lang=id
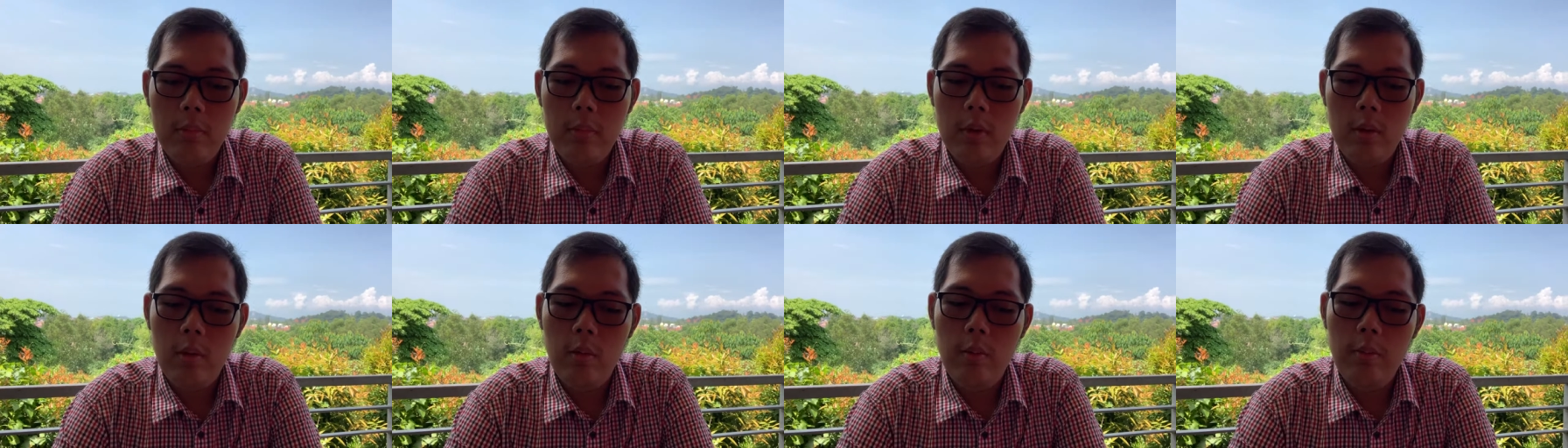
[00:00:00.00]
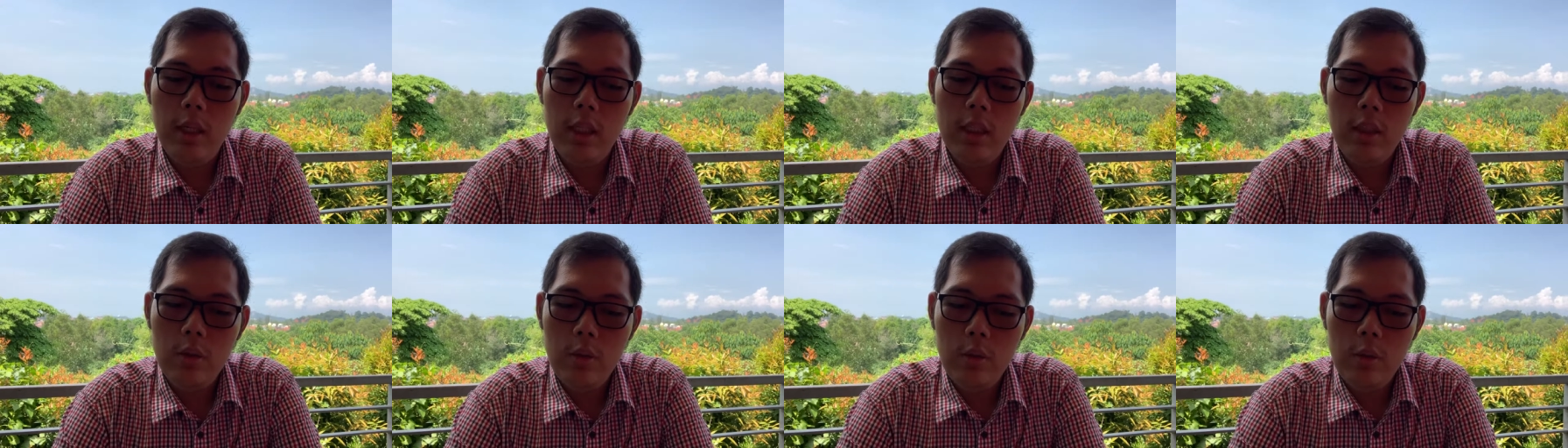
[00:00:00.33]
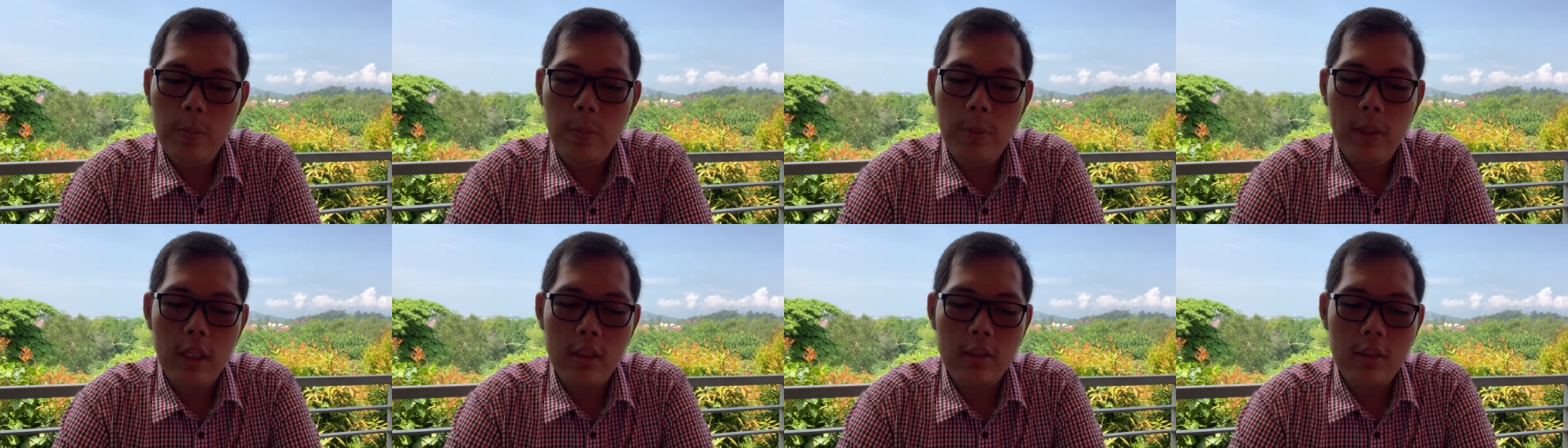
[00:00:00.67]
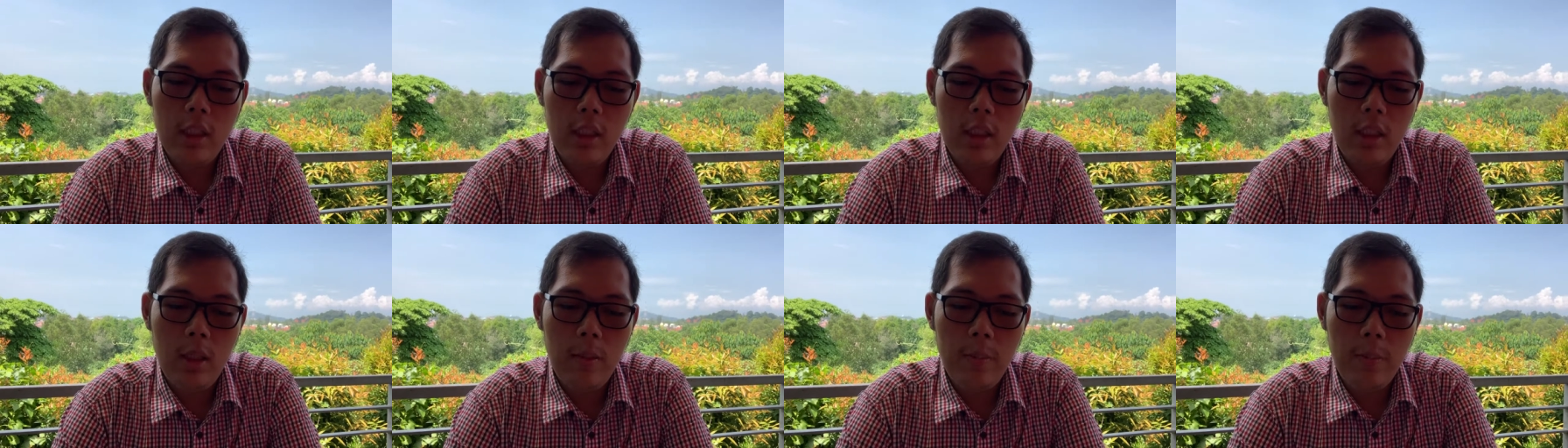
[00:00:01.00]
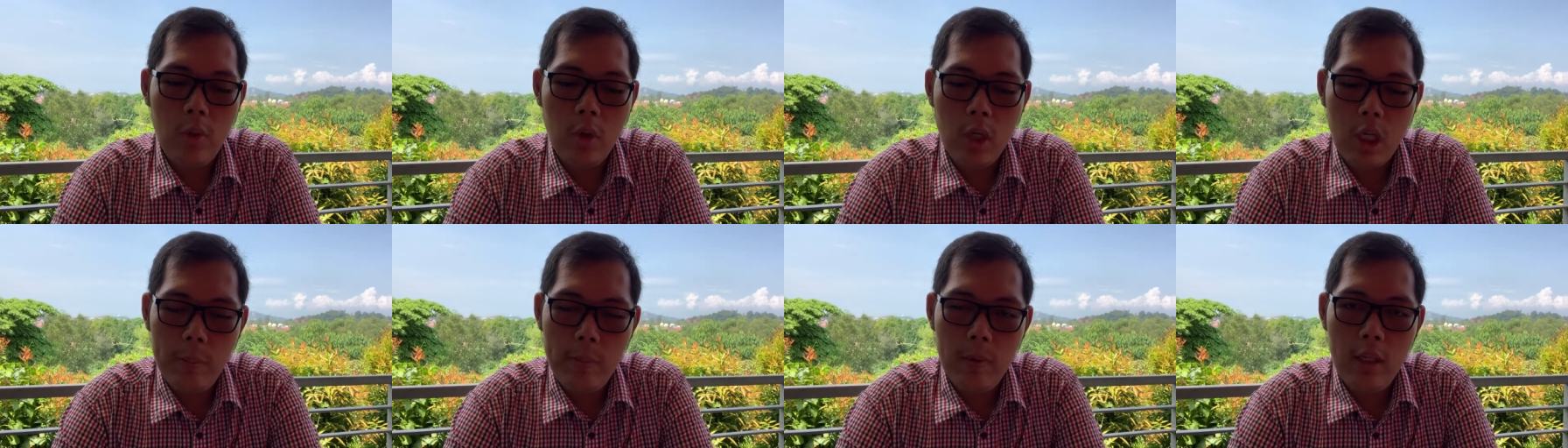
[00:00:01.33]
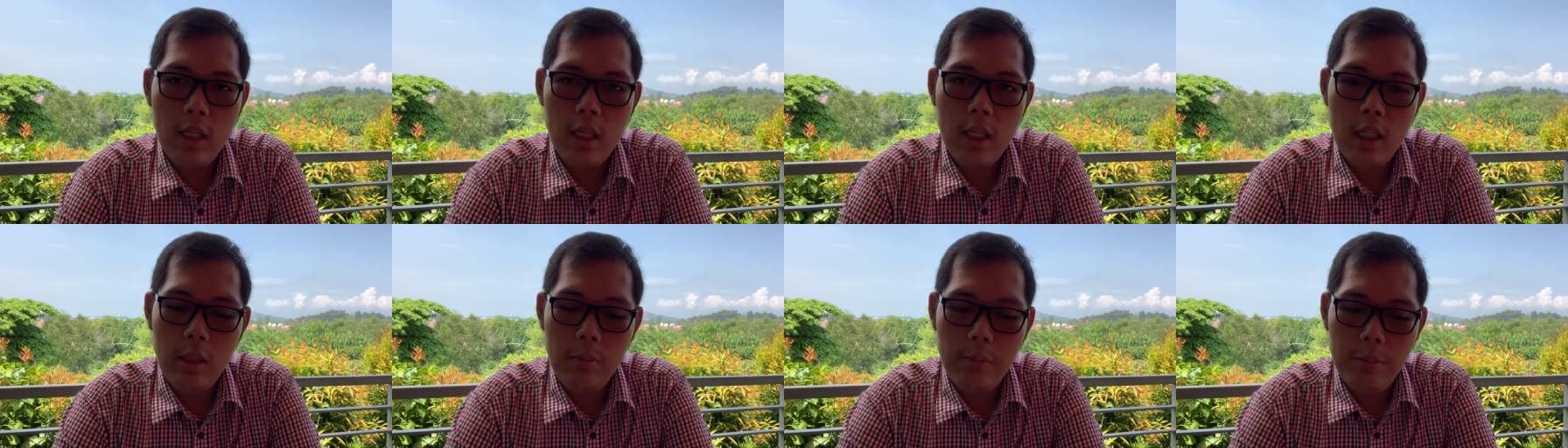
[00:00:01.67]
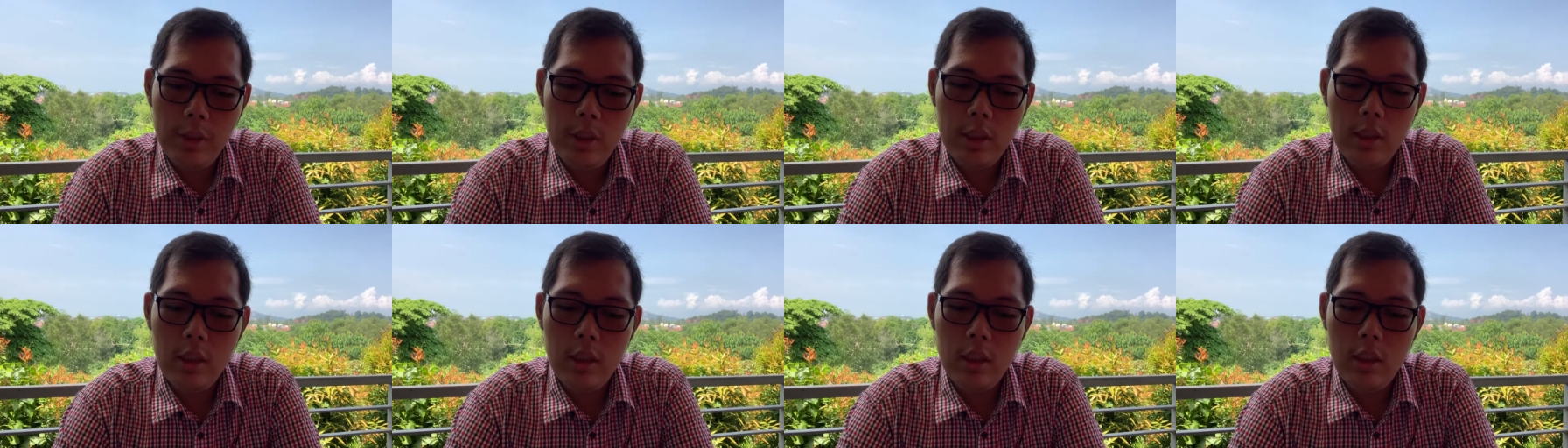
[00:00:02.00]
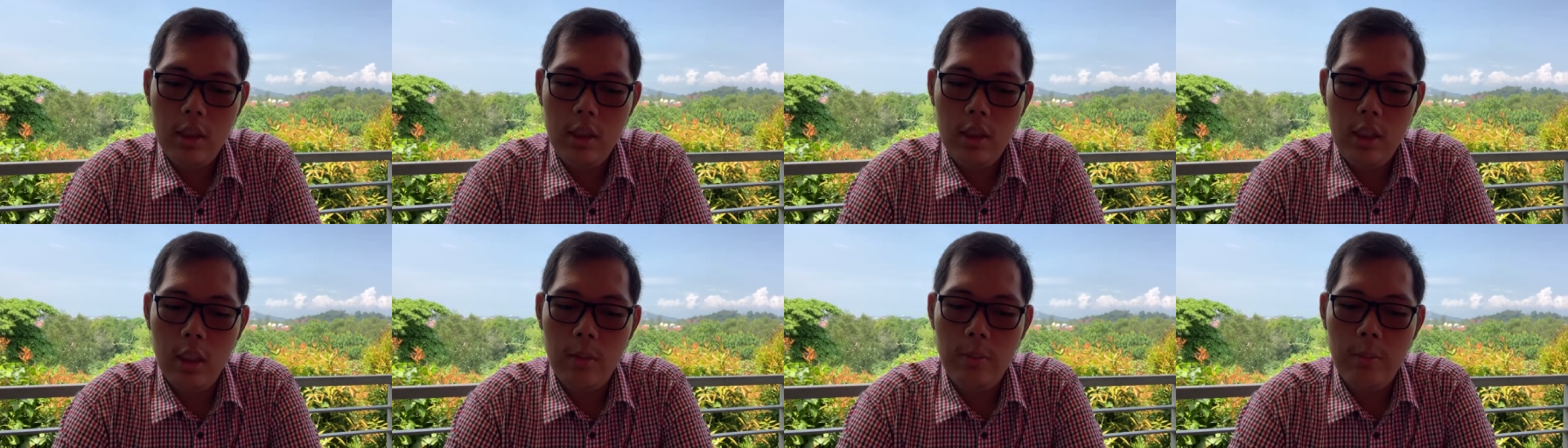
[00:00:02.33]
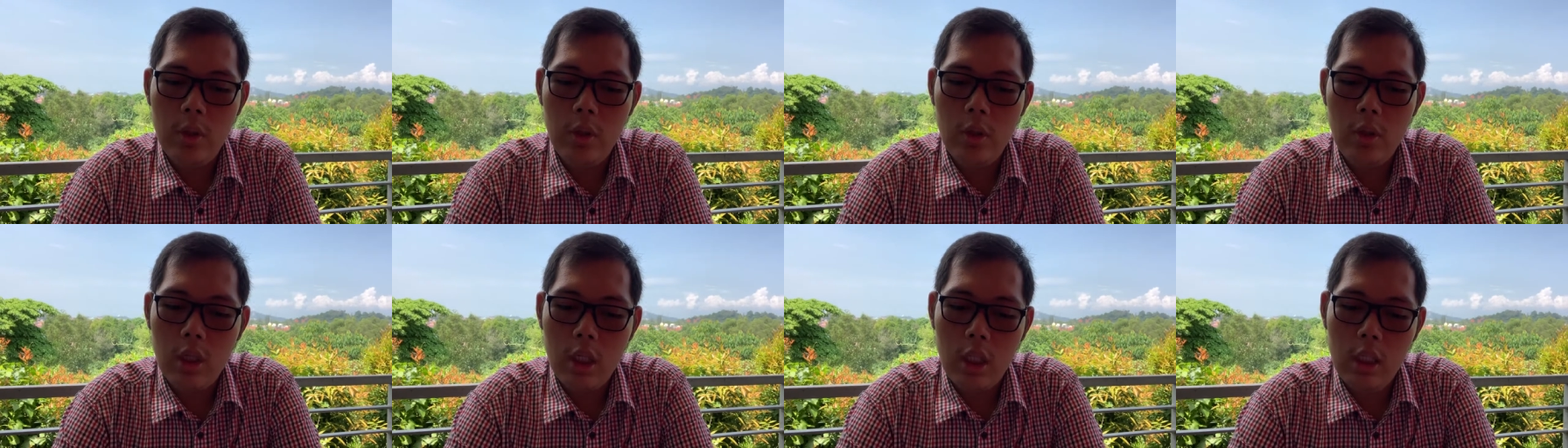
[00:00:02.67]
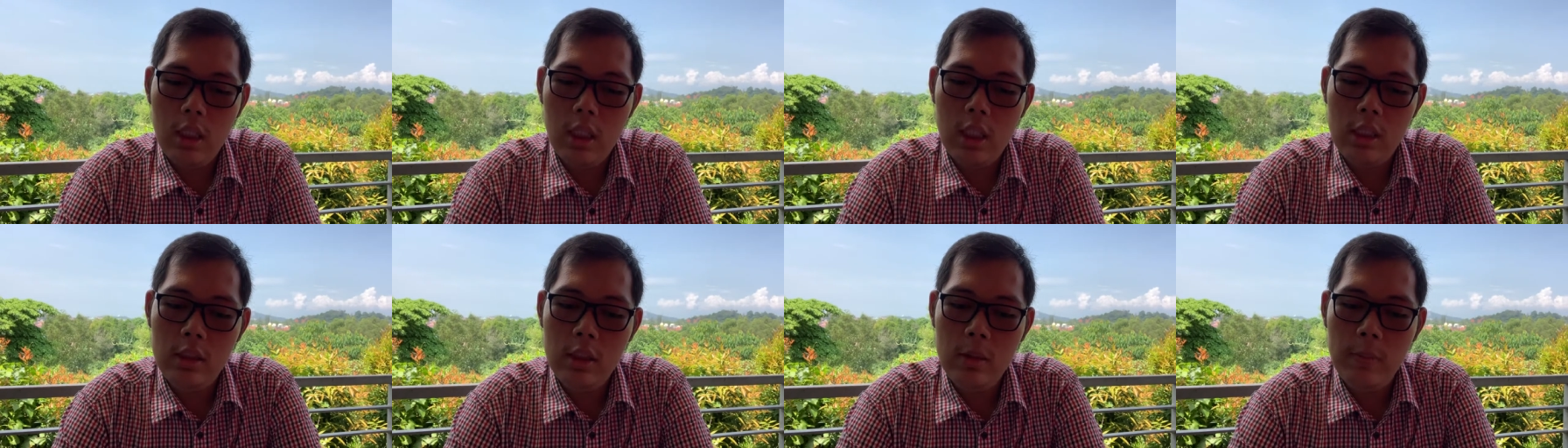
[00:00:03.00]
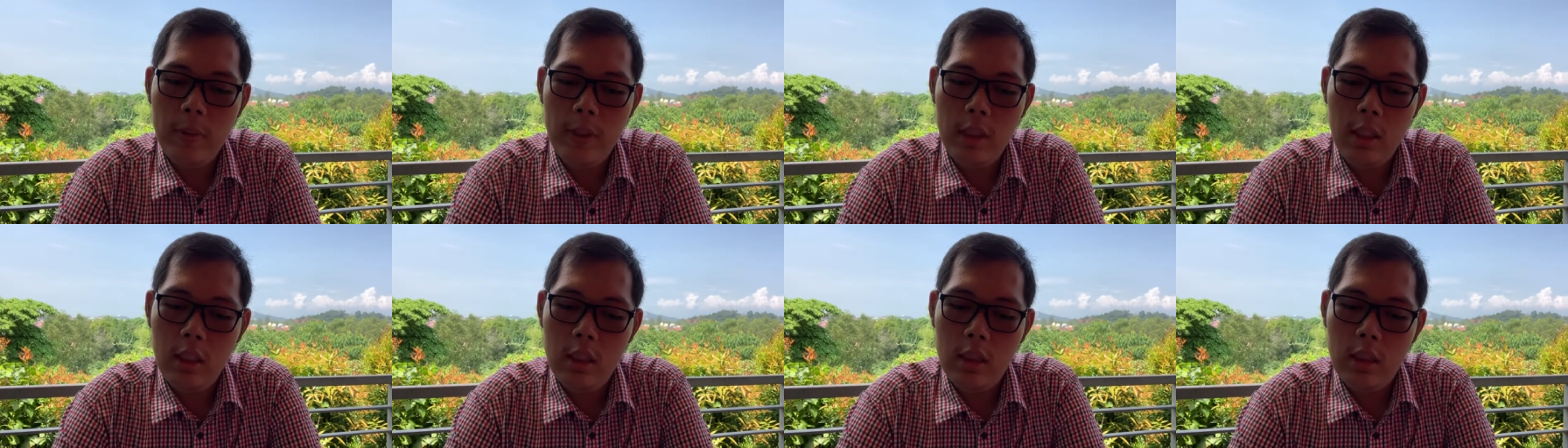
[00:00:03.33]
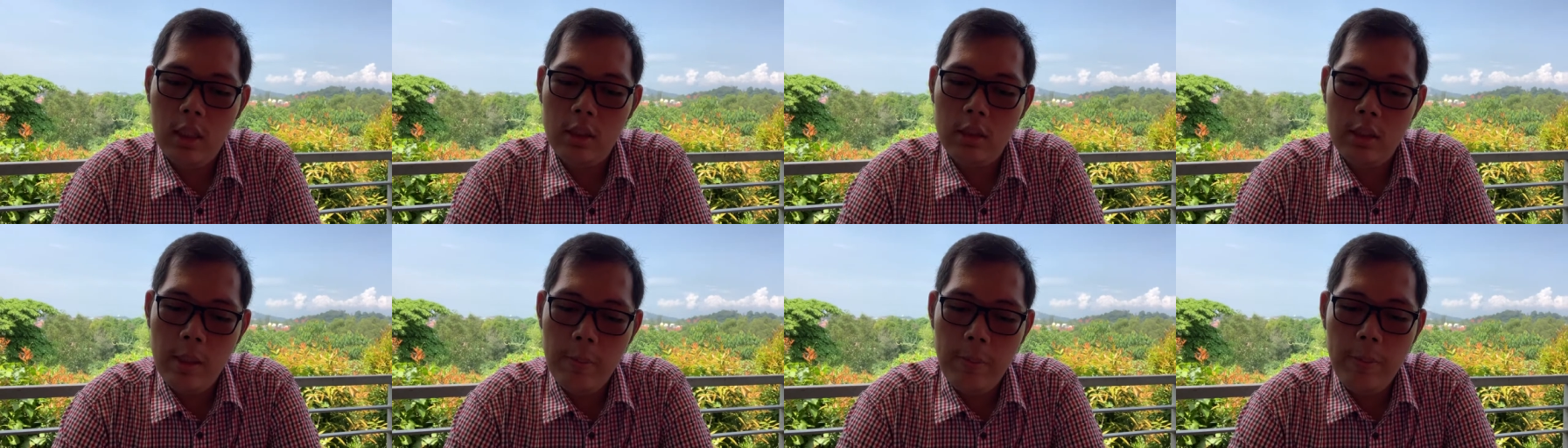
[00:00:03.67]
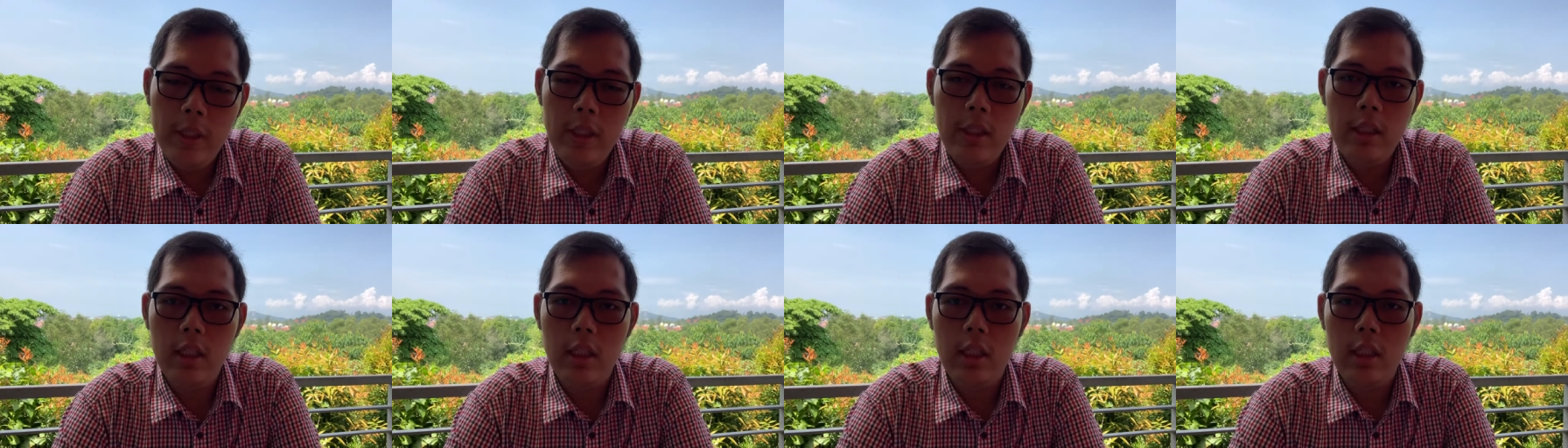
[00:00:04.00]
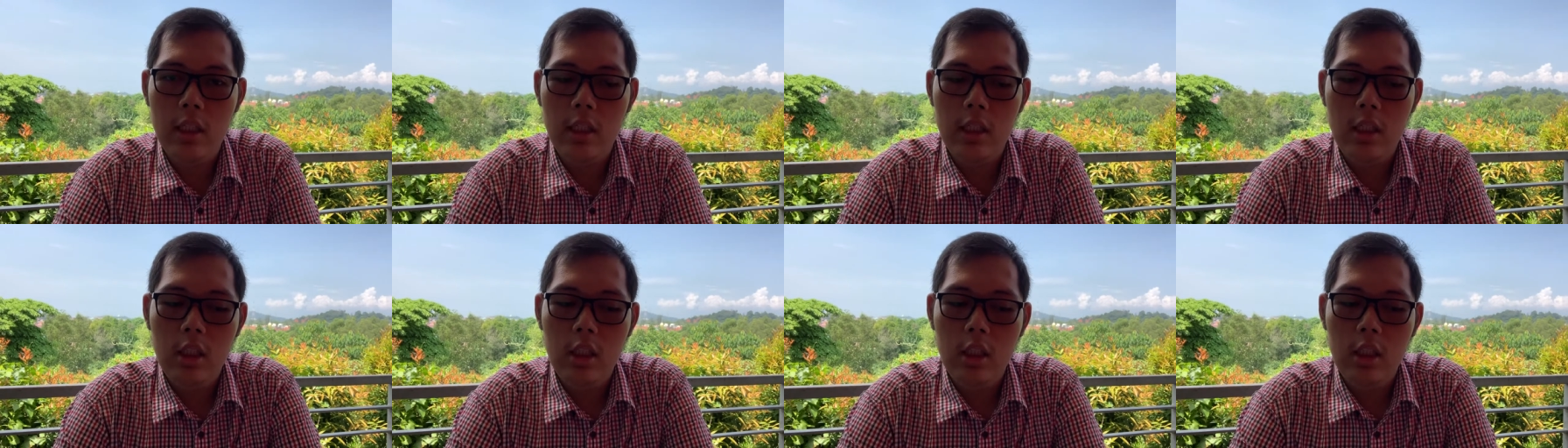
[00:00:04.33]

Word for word: membantu pelaksanaan program akademik yang berorientasi pada tercapainya